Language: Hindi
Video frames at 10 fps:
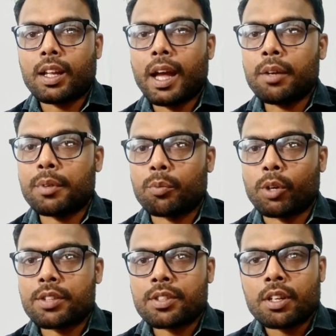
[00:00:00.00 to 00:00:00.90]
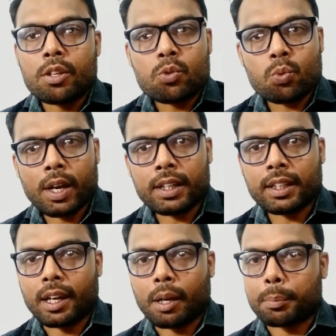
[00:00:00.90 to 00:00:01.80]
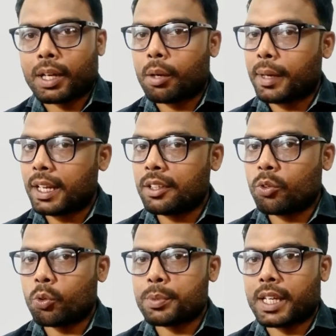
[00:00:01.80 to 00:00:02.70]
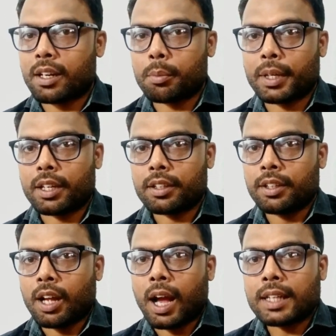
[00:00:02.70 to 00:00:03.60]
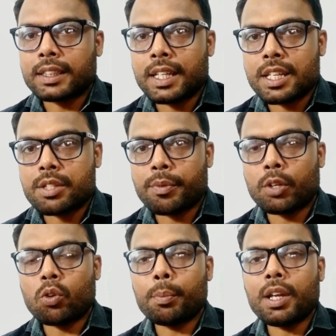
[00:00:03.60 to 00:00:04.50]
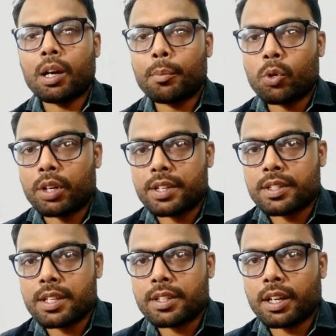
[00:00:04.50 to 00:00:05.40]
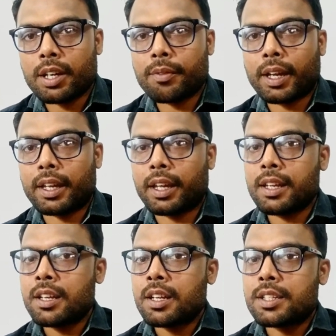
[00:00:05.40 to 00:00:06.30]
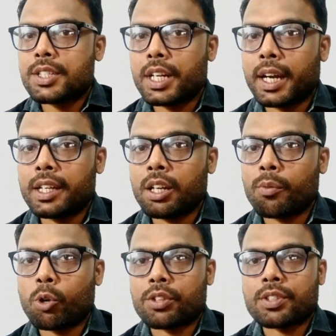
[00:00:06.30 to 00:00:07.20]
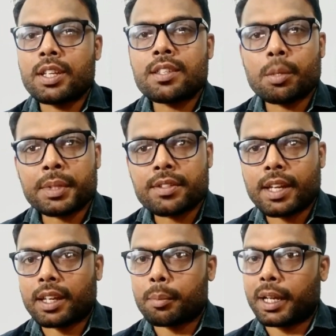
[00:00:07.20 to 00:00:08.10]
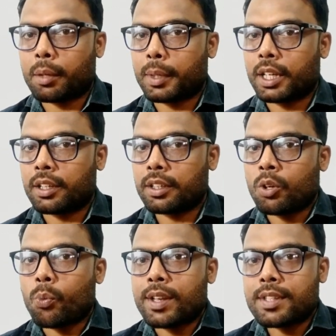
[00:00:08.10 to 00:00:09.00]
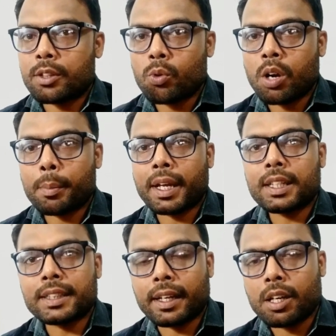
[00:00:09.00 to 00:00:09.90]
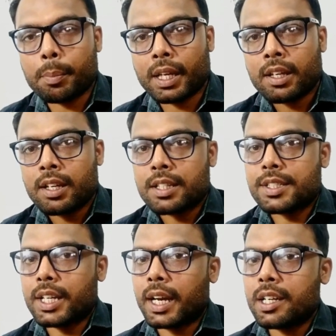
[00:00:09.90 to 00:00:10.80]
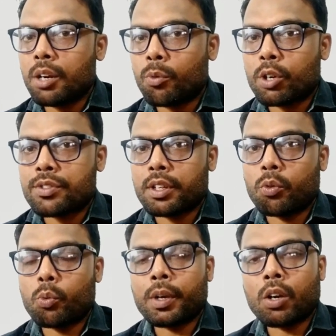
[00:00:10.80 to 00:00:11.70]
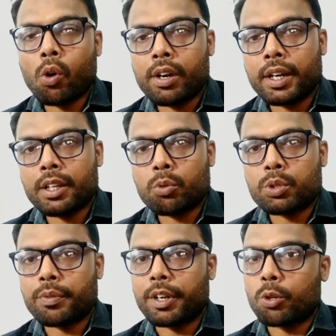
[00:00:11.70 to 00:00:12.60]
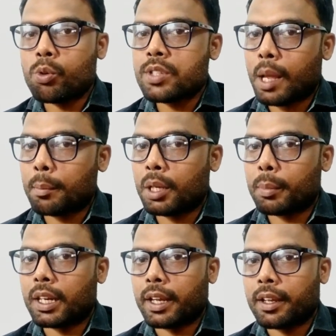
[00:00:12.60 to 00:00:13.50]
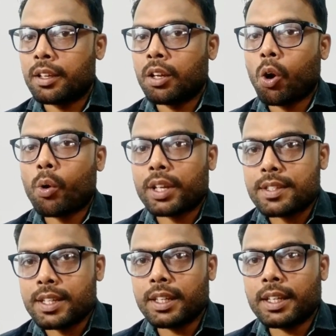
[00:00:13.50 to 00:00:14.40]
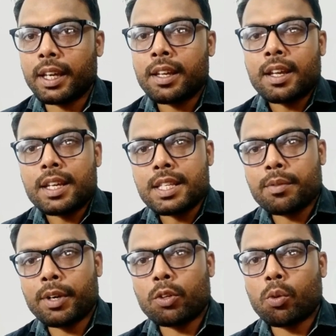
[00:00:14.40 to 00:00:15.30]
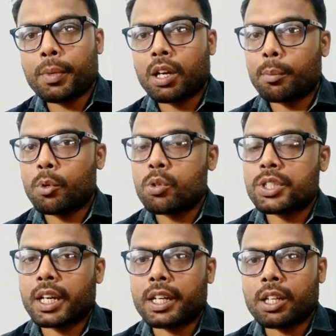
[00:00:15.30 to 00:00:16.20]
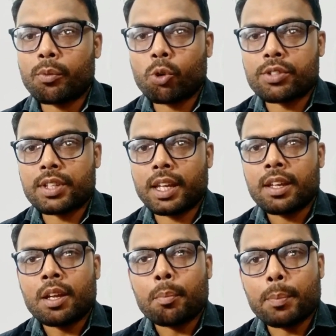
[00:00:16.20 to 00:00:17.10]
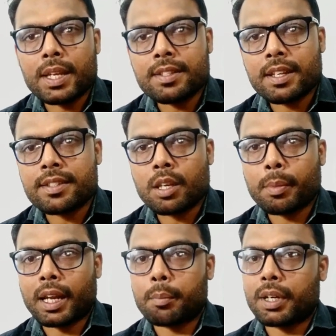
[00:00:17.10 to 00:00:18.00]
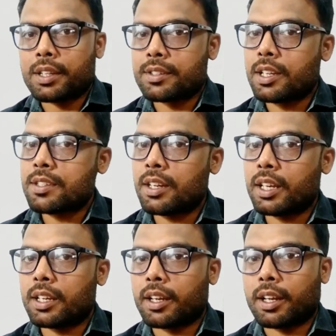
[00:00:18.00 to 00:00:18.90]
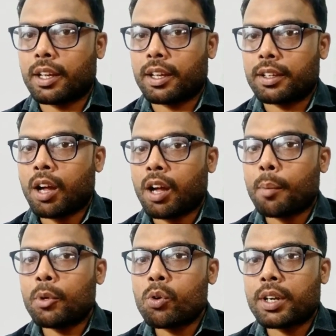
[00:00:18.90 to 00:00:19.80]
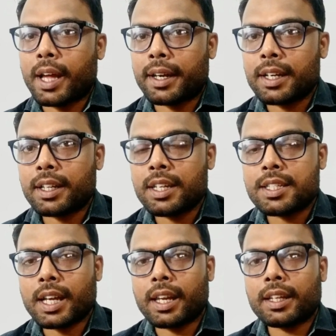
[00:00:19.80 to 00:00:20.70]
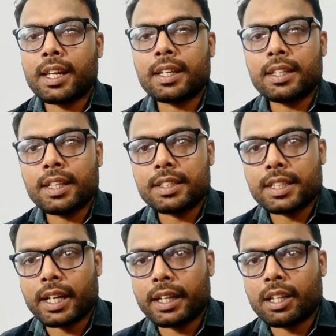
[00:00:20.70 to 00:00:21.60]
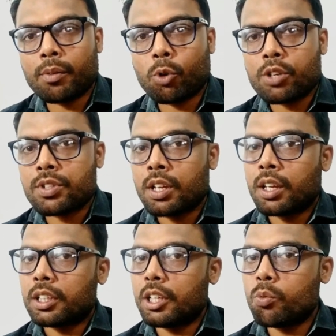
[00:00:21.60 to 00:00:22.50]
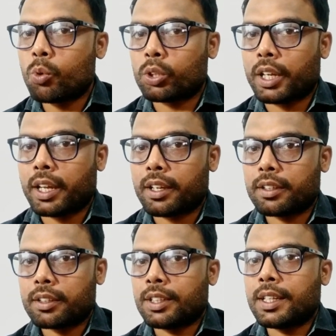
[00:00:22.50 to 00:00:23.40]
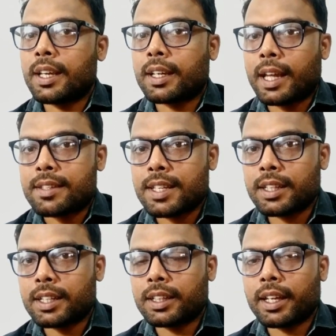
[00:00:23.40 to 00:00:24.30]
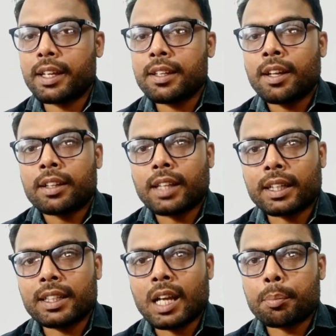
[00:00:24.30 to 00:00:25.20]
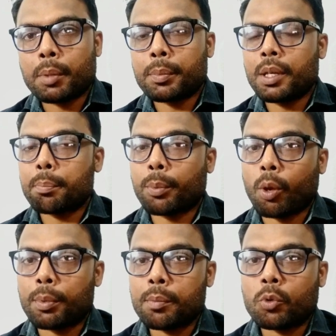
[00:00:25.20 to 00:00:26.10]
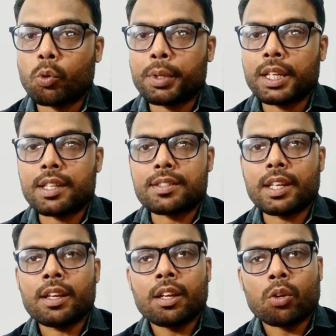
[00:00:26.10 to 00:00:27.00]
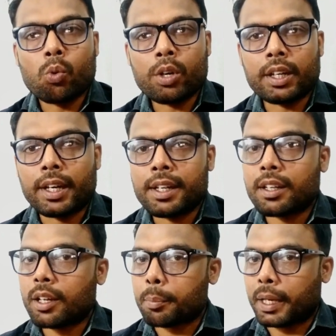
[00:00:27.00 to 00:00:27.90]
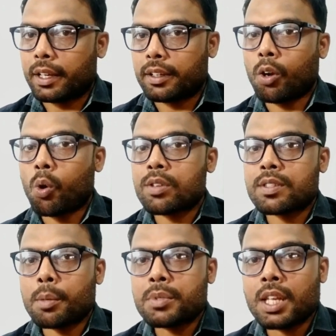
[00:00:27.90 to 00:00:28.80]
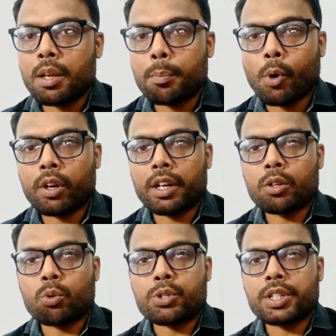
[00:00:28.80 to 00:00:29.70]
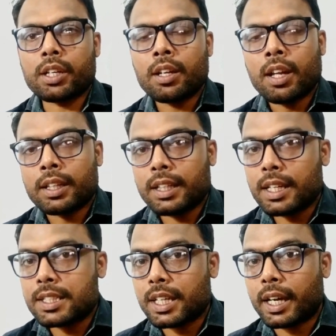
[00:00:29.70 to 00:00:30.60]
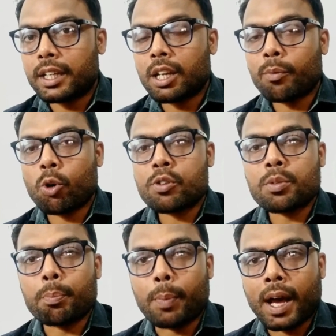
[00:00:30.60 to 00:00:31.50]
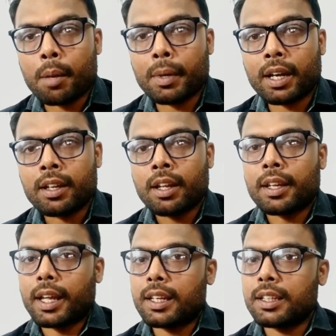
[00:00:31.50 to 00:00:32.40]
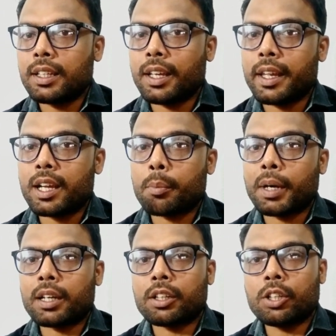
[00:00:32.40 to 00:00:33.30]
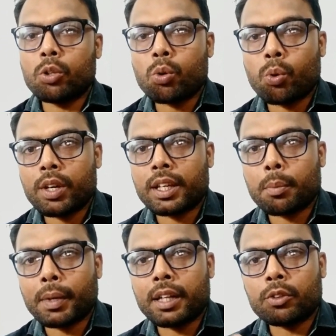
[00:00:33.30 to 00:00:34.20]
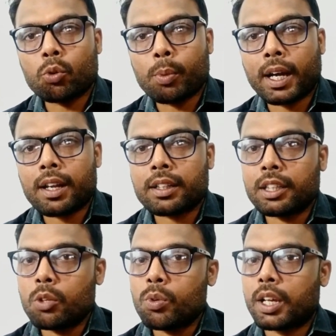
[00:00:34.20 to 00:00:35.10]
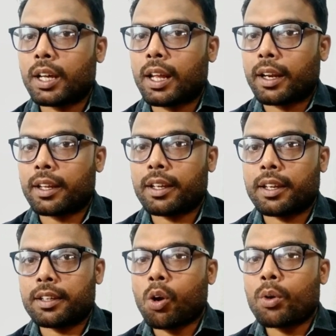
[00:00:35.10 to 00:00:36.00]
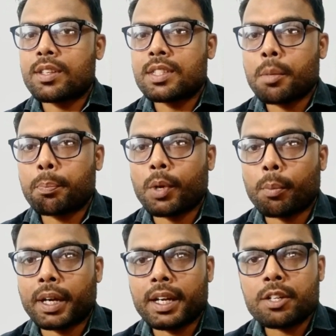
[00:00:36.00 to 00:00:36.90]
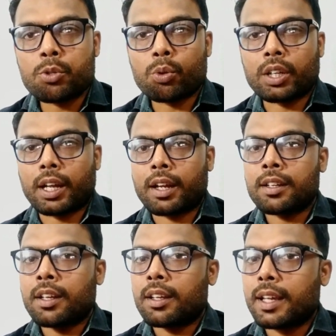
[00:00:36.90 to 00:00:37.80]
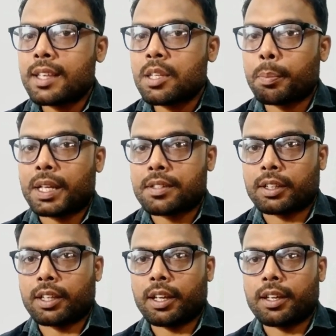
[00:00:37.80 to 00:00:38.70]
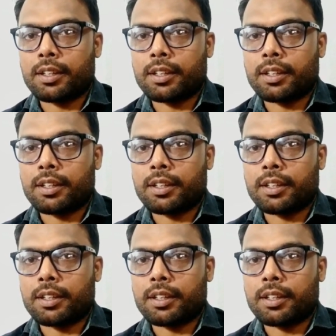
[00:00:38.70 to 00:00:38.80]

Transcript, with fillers: हेलो व्यूवर्स स्वागत है आपका हमारे यूट्यूब चैनल में आज की इस वीडियो में हम लोग डिस्कस करने वाले हैं जेनाइटल वार्ड्स की समस्या के बारे में वैसे तो हमारे चैनल पे जेनाइटल वार्ड्स के ऊपर ऑलरेडी कुछ वीडियोस अवेलेबल हैं और इसीलिए इस वीडियो में हम लोग जेनाइटल वार्ड्स के बेसिक्स के बारे में डिस्कस नहीं करेंगे हम लोग डायरेक्ट ही जानेंगे की ये जेनाइटल वार्ड्स क्यों होते हैं ये कैसे दिखते हैं ताकि आप अपने प्रॉब्लम को भी इससे रिलेट कर पाए और सबसे इम्पोर्टेंट क्वेश्चन कि ये जेनाइटल वॉट्स बार बार यानी कि एक बार क्योर होने के बाद दोबारा क्यों निकल आ रहे हैं और इससे परमानेंट छुटकारा कैसे पा सकते हैं